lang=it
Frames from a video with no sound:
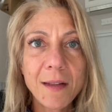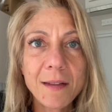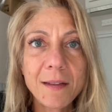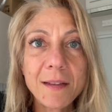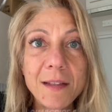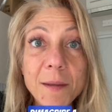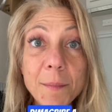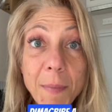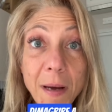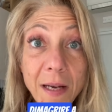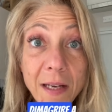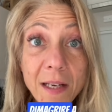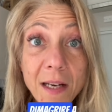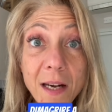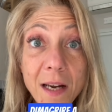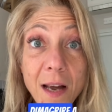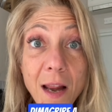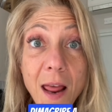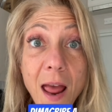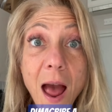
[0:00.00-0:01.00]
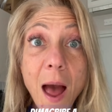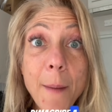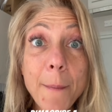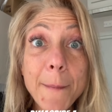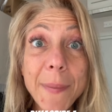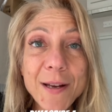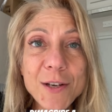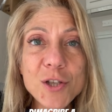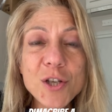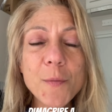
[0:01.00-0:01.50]
Dimagrire a
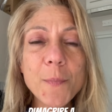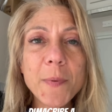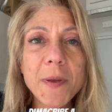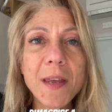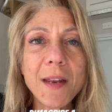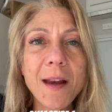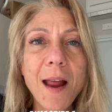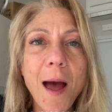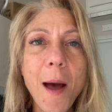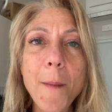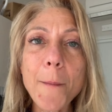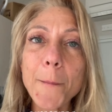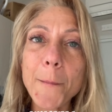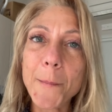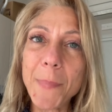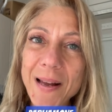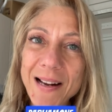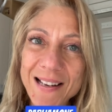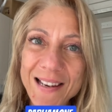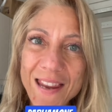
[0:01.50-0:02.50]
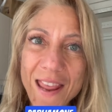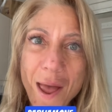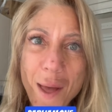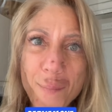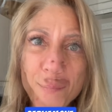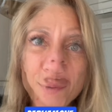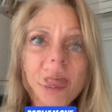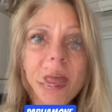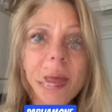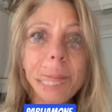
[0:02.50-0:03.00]
pancia piena,
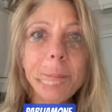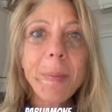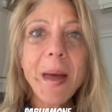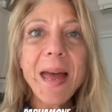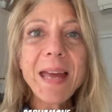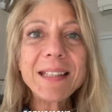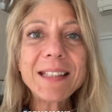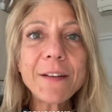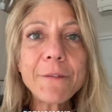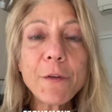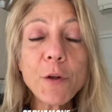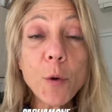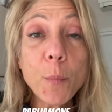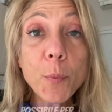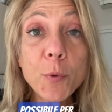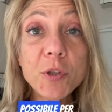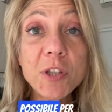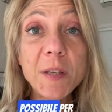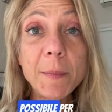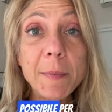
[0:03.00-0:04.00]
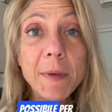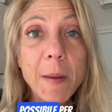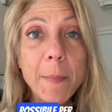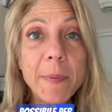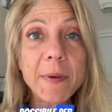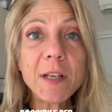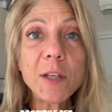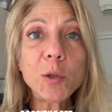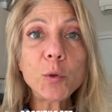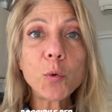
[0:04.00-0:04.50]
parliamone. Ma è davvero possibile
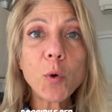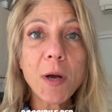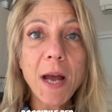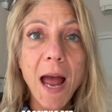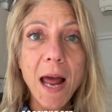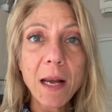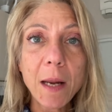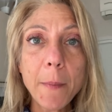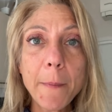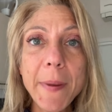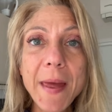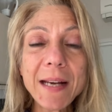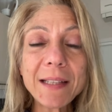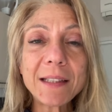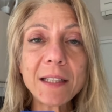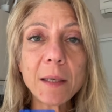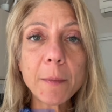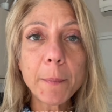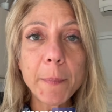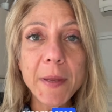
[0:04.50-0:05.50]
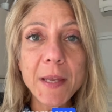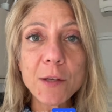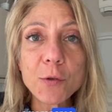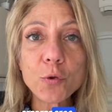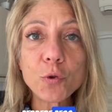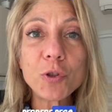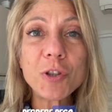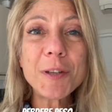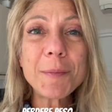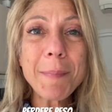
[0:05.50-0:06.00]
per il tuo cane perdere peso,
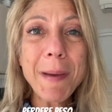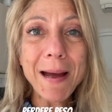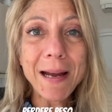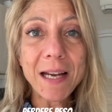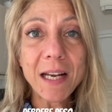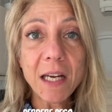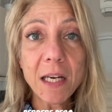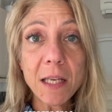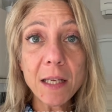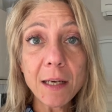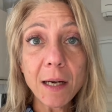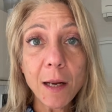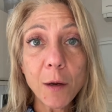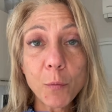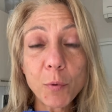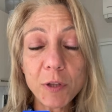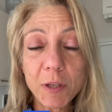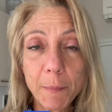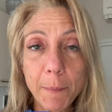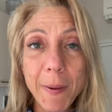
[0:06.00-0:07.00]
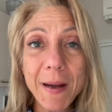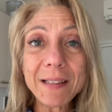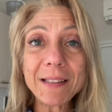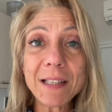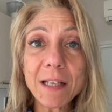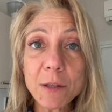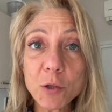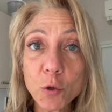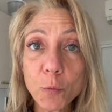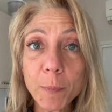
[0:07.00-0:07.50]
dimagrire, quindi
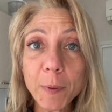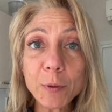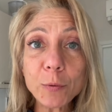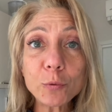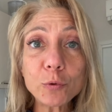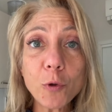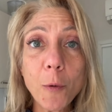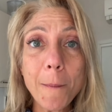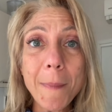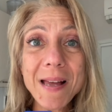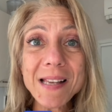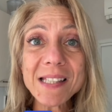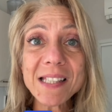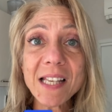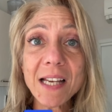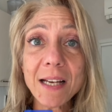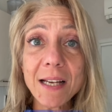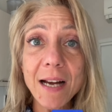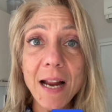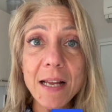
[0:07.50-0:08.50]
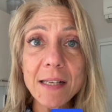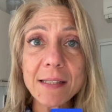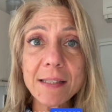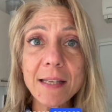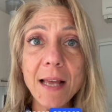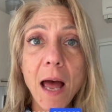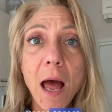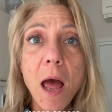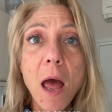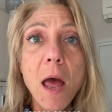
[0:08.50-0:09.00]
perdere soprattutto massa
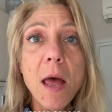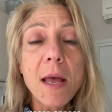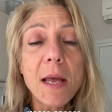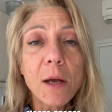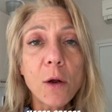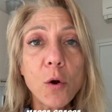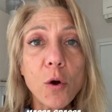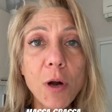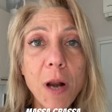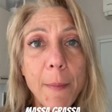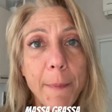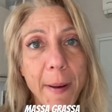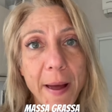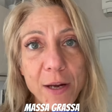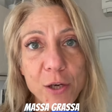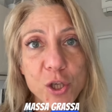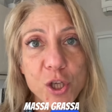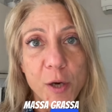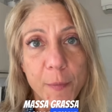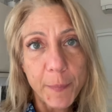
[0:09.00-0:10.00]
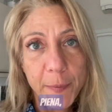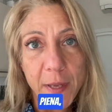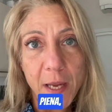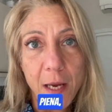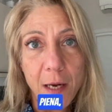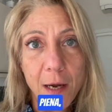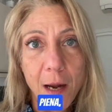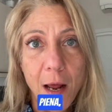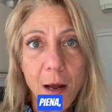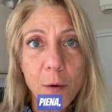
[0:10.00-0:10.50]
grassa con la pancia
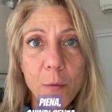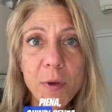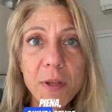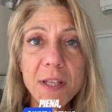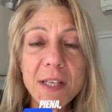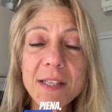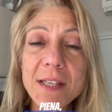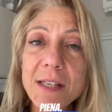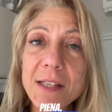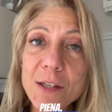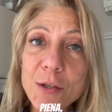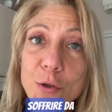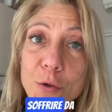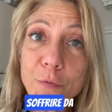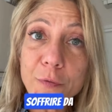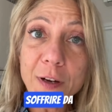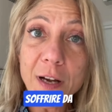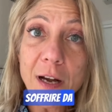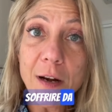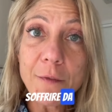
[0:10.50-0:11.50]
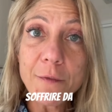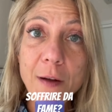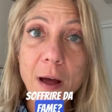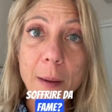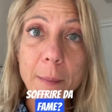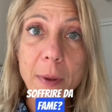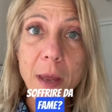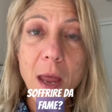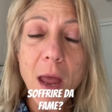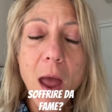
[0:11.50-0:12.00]
piena, quindi senza soffrire la
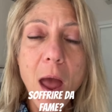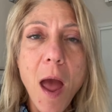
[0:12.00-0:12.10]
fame?